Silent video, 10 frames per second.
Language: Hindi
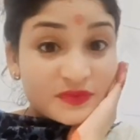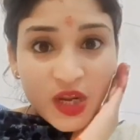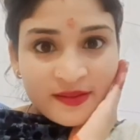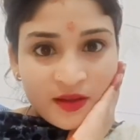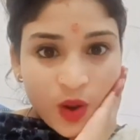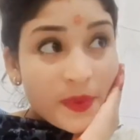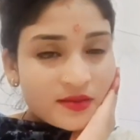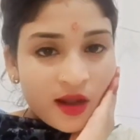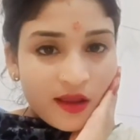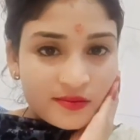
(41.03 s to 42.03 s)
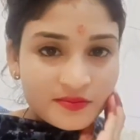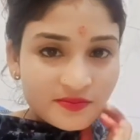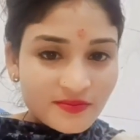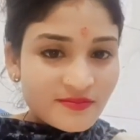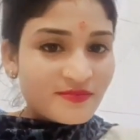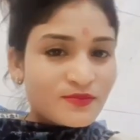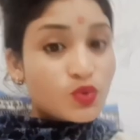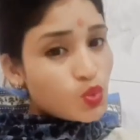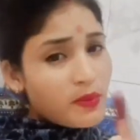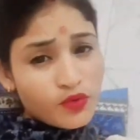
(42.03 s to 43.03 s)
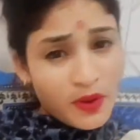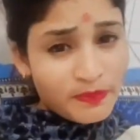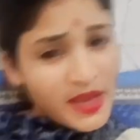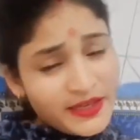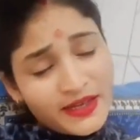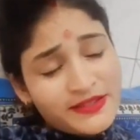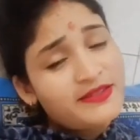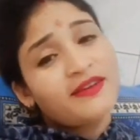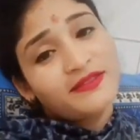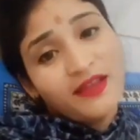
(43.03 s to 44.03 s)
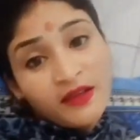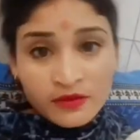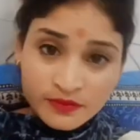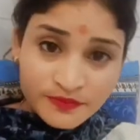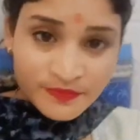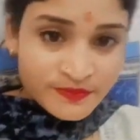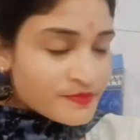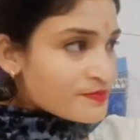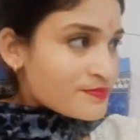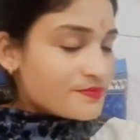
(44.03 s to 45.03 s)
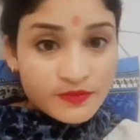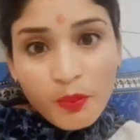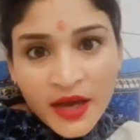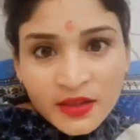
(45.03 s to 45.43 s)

बारिश और पत्नी दोनों शुरुआत में ही अच्छी लगती हैं फिर